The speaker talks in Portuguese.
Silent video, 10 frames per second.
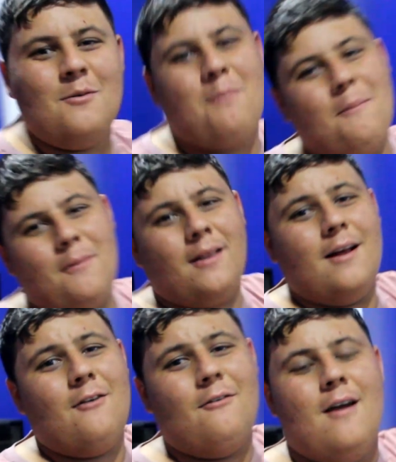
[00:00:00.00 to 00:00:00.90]
com
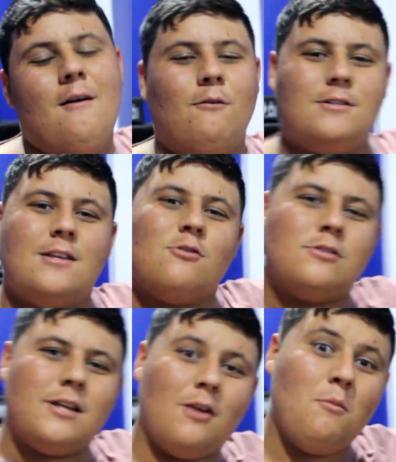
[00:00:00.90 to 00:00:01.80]
papelão. Vocês
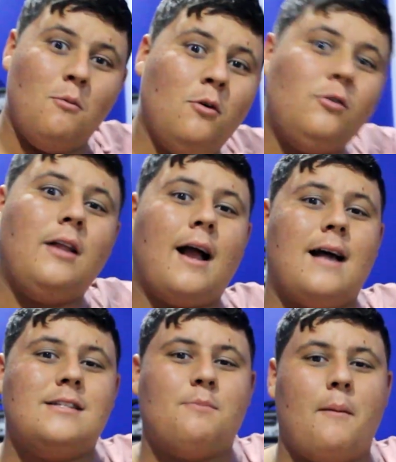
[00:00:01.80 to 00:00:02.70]
gostaram muito da
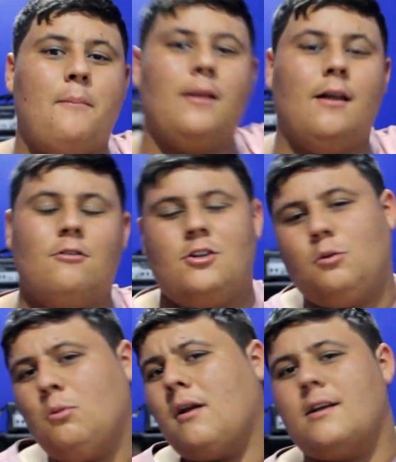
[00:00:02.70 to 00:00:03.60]
casa de papelão, de
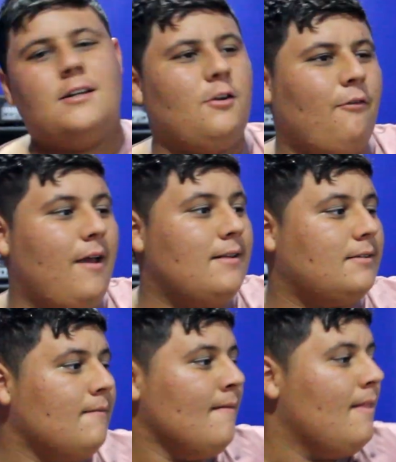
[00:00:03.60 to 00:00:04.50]
tudo que a gente
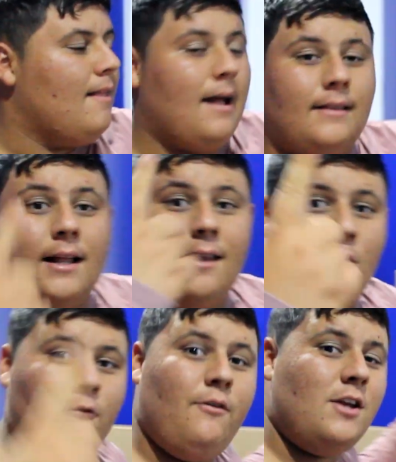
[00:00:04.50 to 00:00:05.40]
fez. Até tem
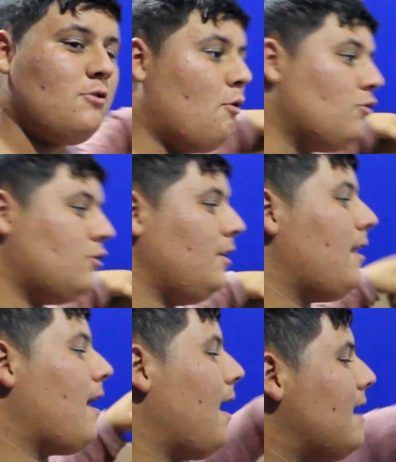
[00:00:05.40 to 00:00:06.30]
um vídeo
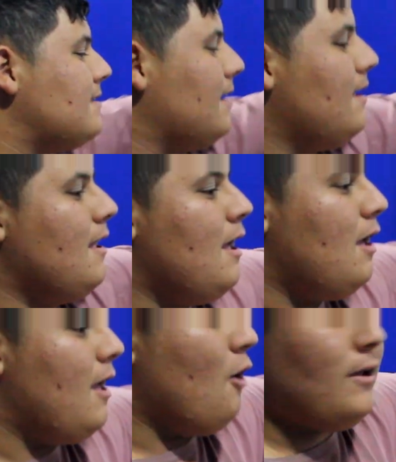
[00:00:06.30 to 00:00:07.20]
construindo a casa.
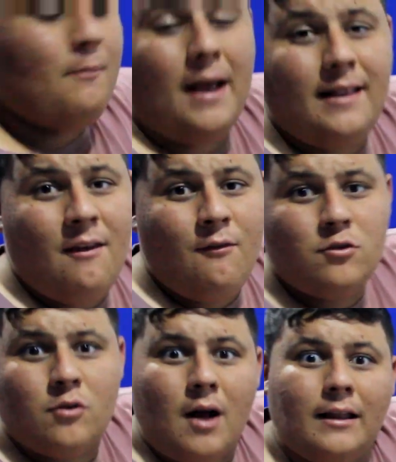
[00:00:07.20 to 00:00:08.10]
É o que mais tem
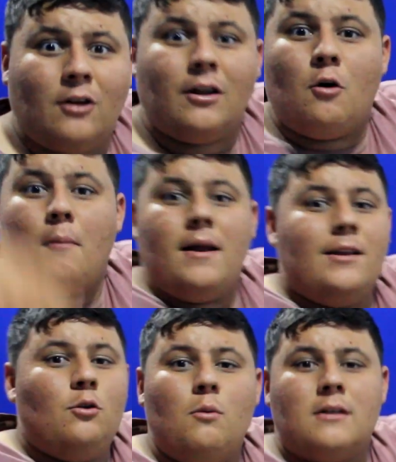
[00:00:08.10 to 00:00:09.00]
views no canal, tá com mais
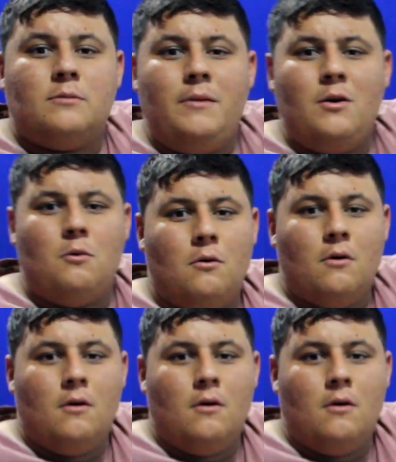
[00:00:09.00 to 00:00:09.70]
de duas mil.